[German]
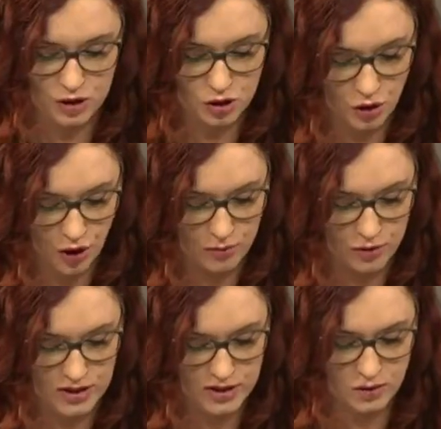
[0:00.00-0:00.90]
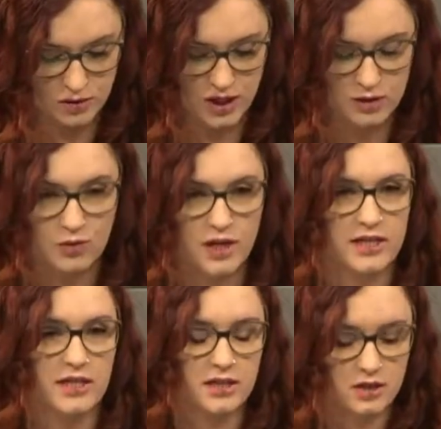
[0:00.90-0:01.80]
in Streumunition geht oder
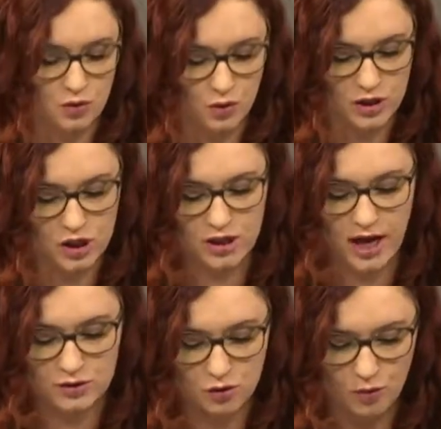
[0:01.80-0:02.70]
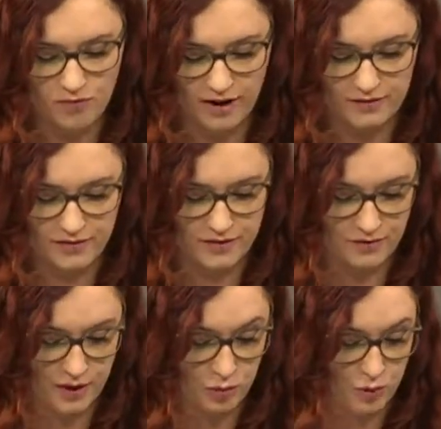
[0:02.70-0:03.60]
den historischen
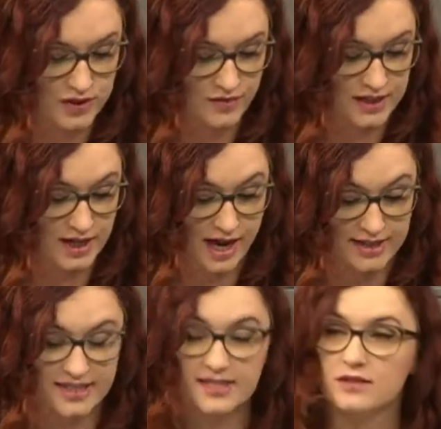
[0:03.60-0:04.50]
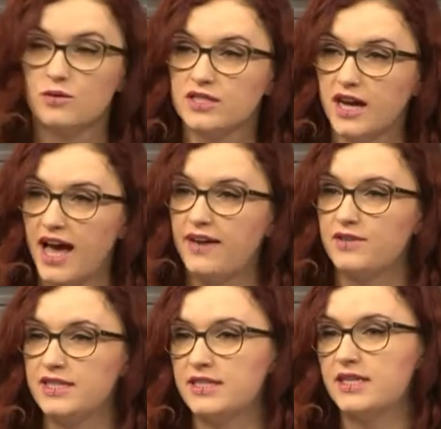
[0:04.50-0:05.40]
Atomwaffenverbotsvertrag. Das sind nur drei
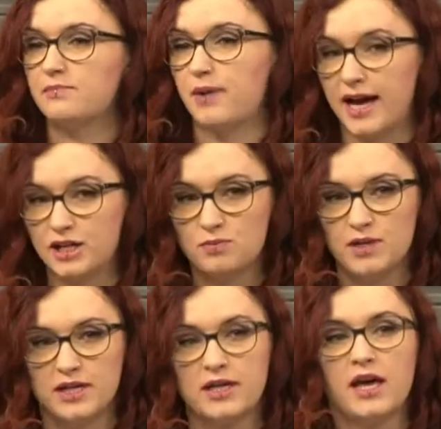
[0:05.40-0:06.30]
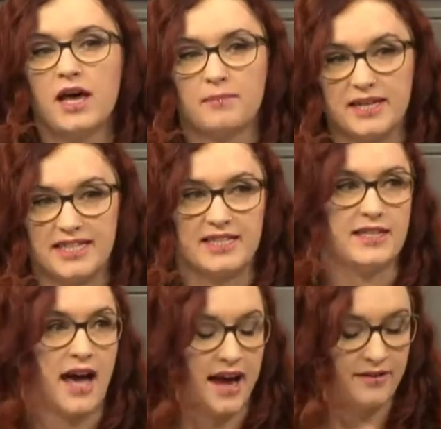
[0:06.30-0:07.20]
wichtige Beispiele, bei
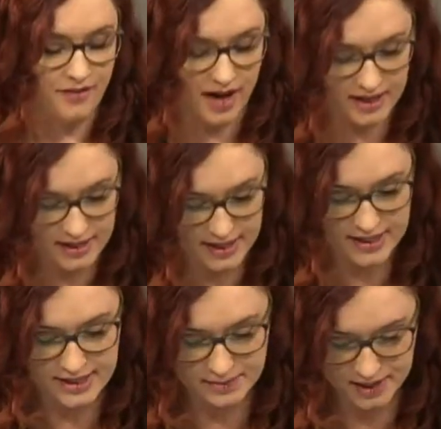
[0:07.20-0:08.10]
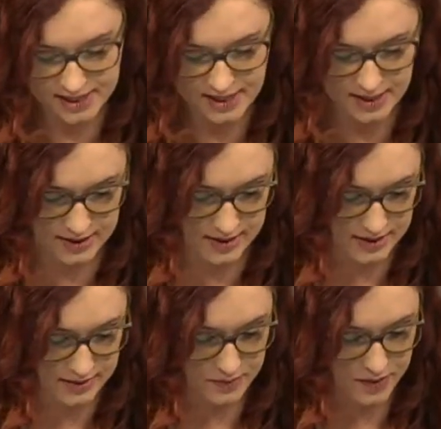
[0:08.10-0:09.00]
denen einfach nichts passiert
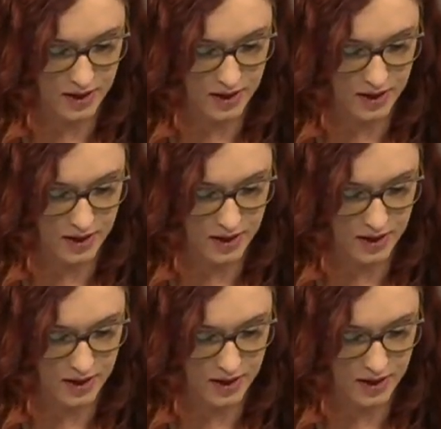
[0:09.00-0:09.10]
ist.